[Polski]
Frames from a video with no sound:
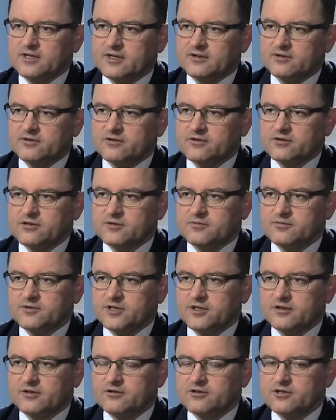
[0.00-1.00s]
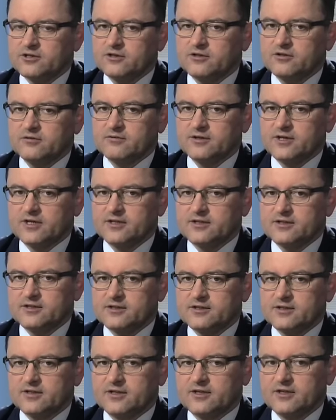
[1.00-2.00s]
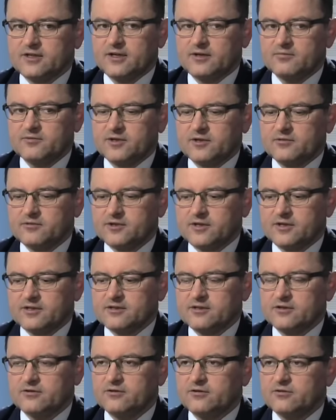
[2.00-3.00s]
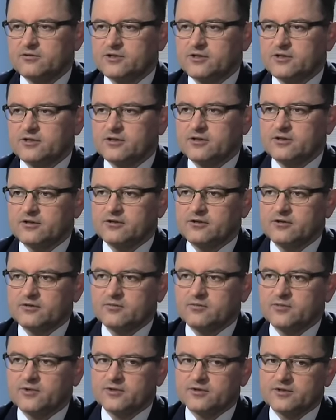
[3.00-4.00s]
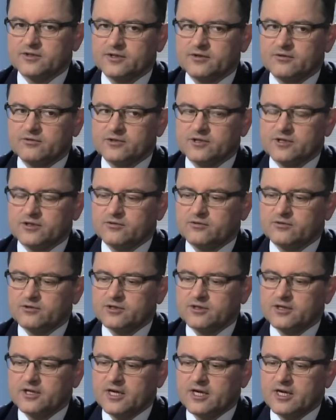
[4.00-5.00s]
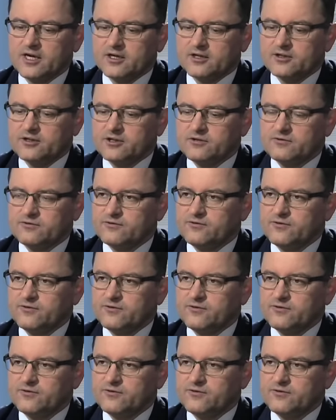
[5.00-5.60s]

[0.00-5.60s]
na to, że przekroczyli tą granicę albo na przykład znajdują się na terytorium Polski ludzie, którzy gdzieś w